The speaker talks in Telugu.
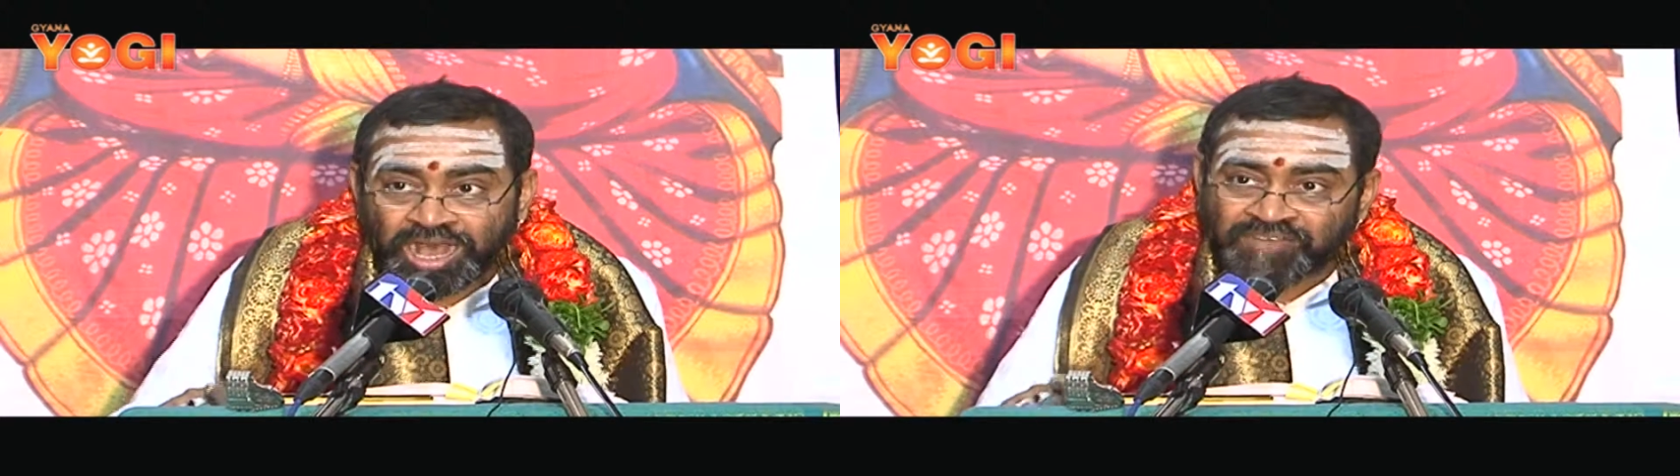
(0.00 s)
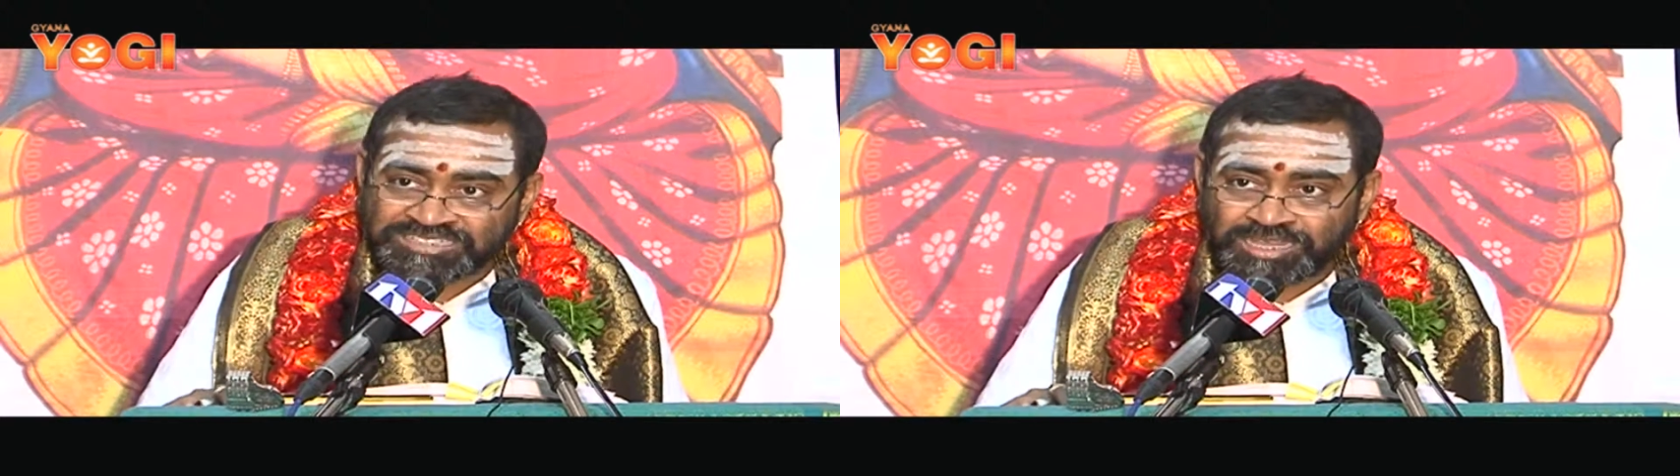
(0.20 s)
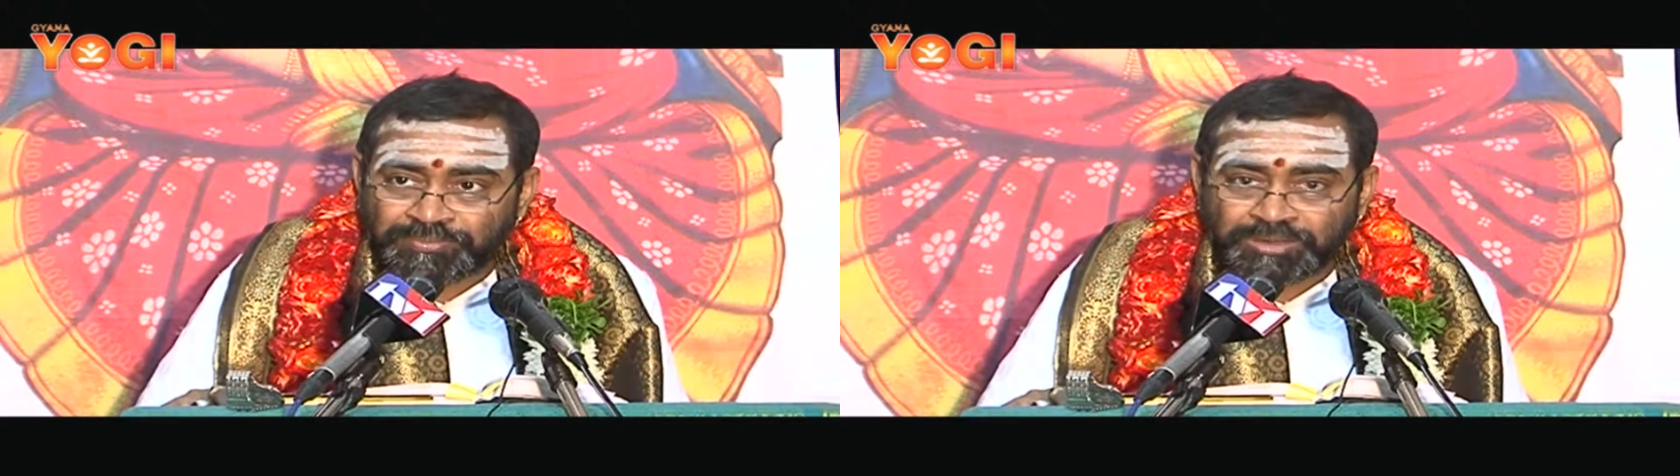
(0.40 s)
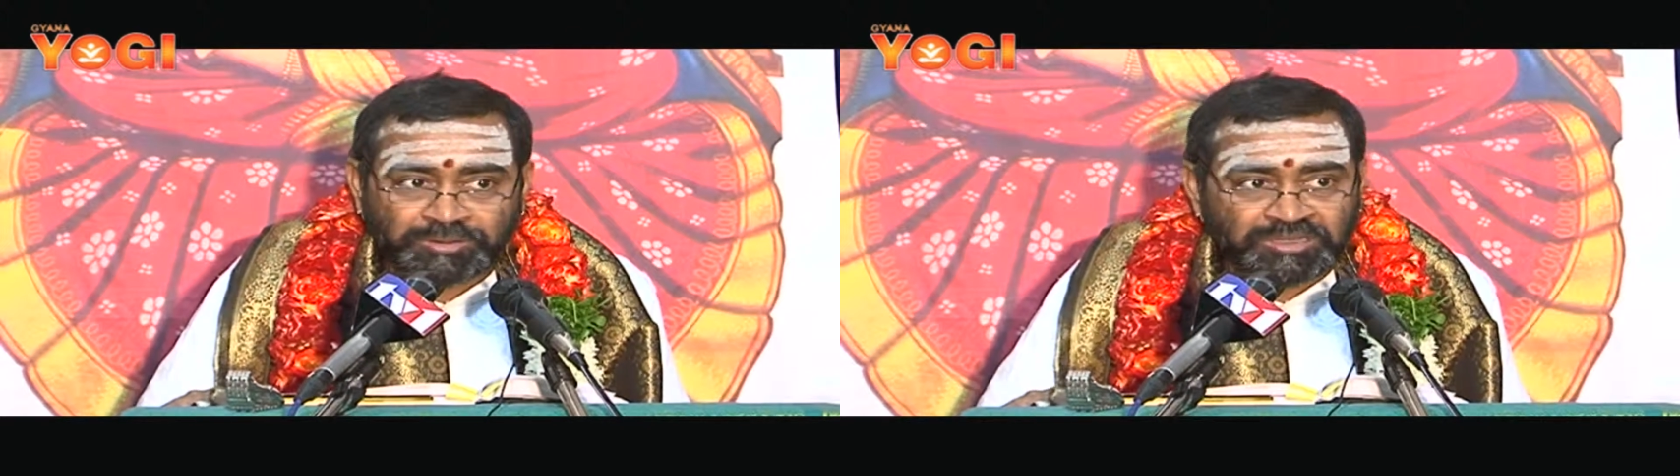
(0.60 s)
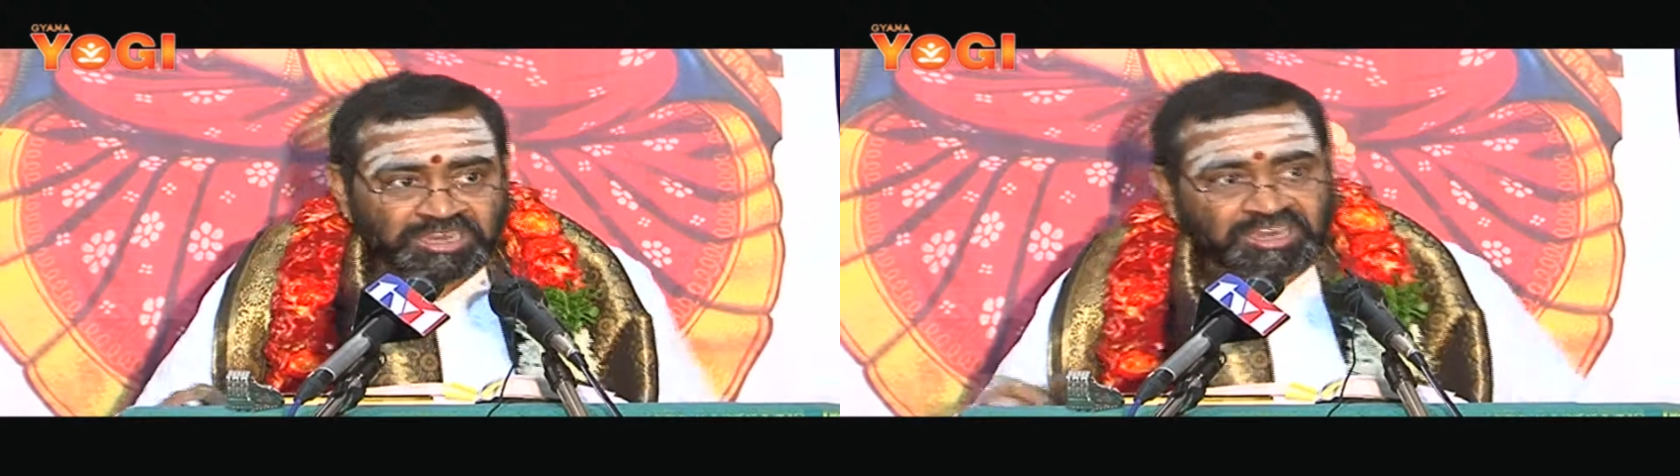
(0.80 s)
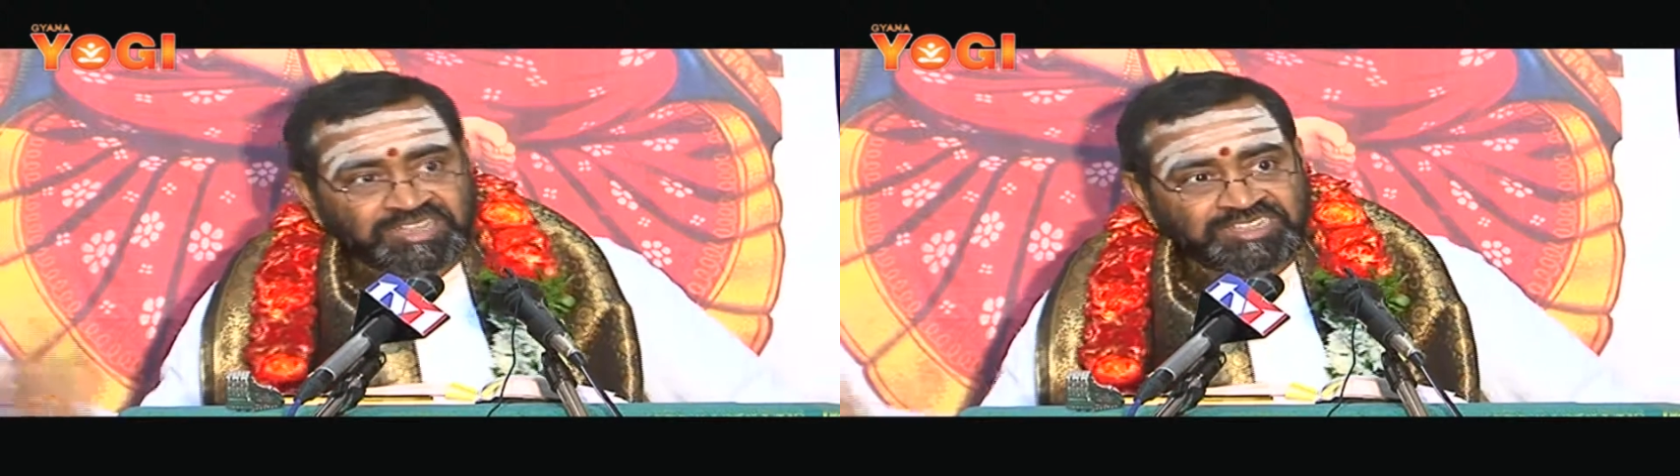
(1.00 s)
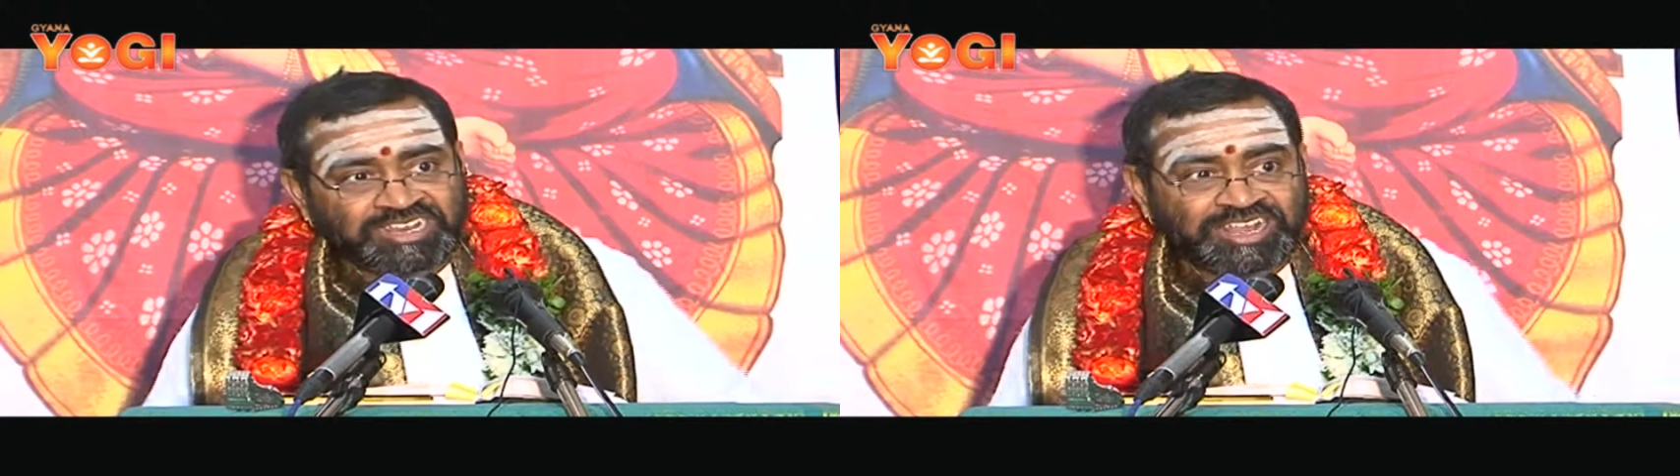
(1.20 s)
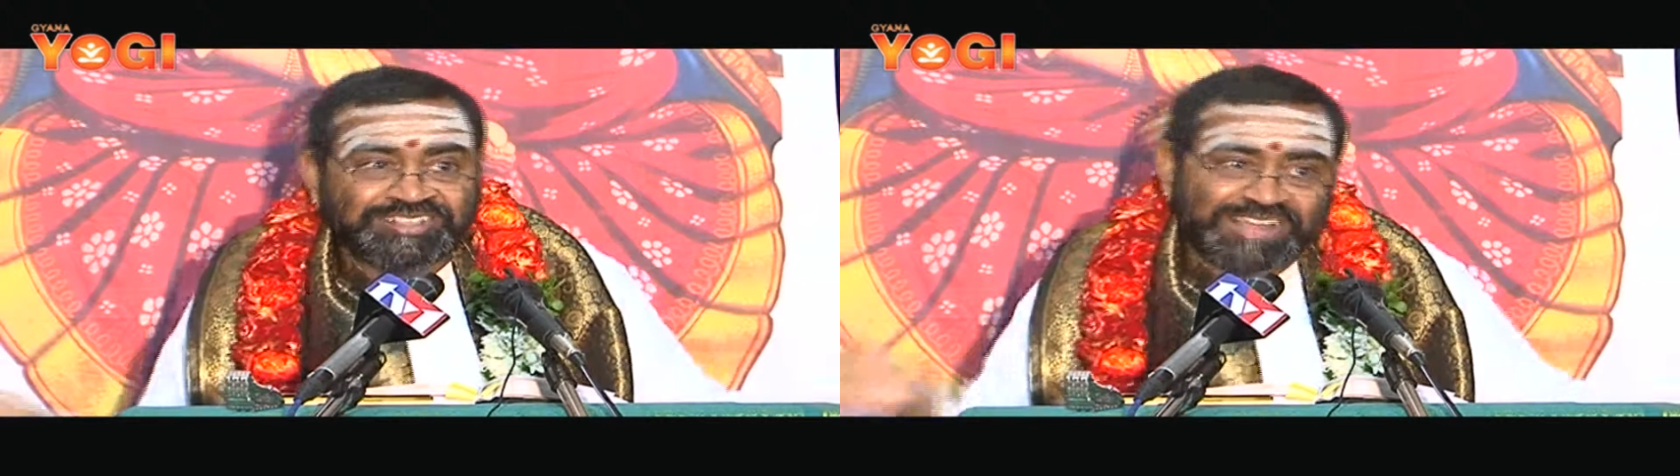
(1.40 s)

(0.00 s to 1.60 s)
అవసరం అనుకుంటే గట్టిగా